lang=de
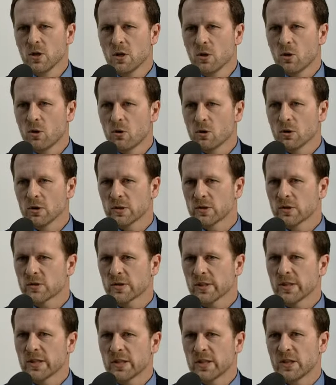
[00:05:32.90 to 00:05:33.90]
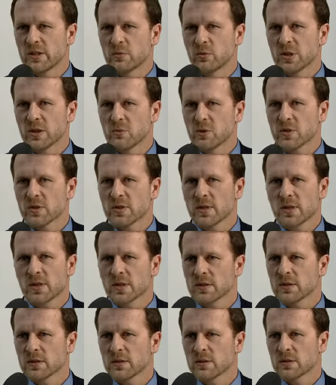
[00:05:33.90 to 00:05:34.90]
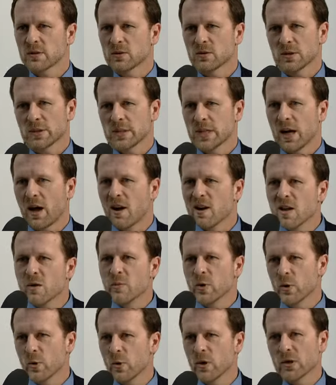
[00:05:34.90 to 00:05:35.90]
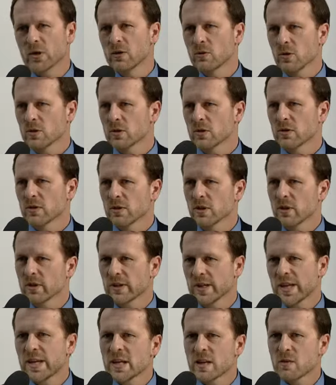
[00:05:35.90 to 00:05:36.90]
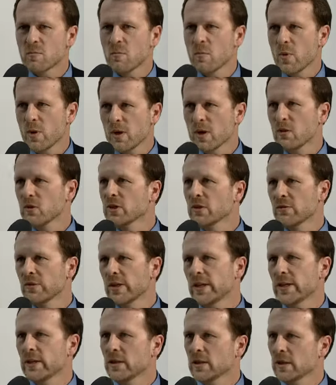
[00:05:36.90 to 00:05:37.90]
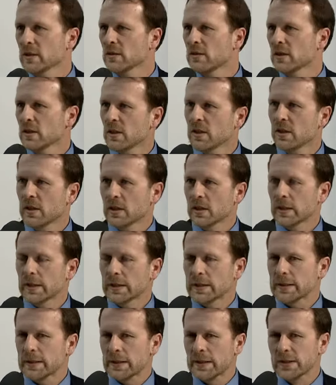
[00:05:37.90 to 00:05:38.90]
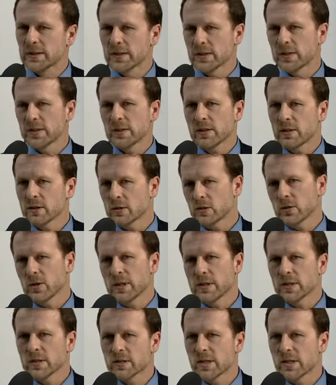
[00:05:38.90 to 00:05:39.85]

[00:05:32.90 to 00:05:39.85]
Und ich würde mal sagen, also alle Behörden heutzutage hinken mehr oder weniger äh, hinter den aktuellen